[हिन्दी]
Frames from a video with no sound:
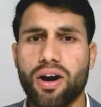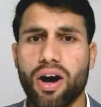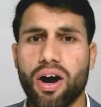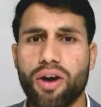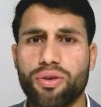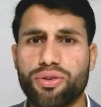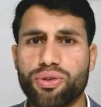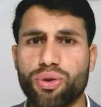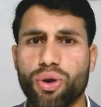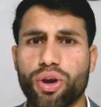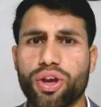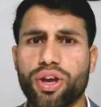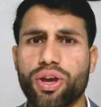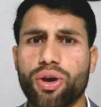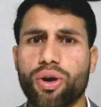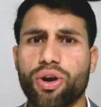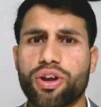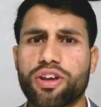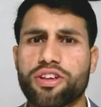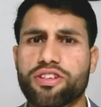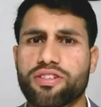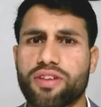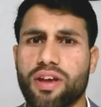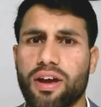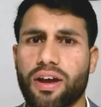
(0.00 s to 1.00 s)
आउट होगी
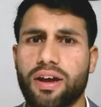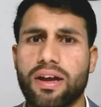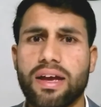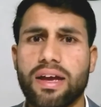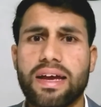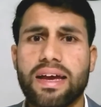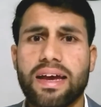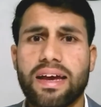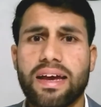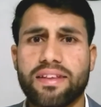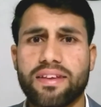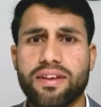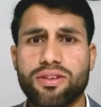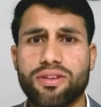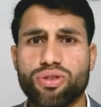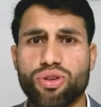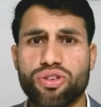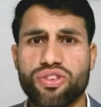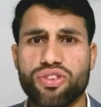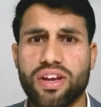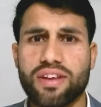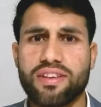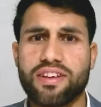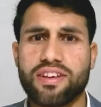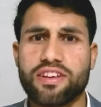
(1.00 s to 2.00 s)
और इस तीन सौ
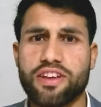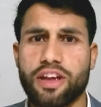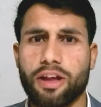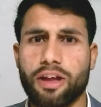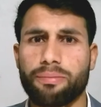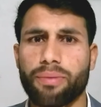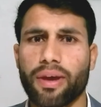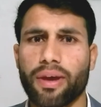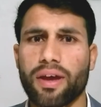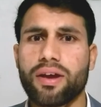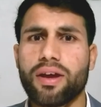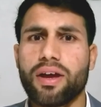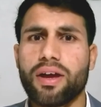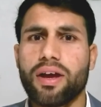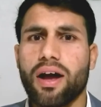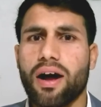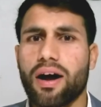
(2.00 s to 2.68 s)
सैंतीस रन में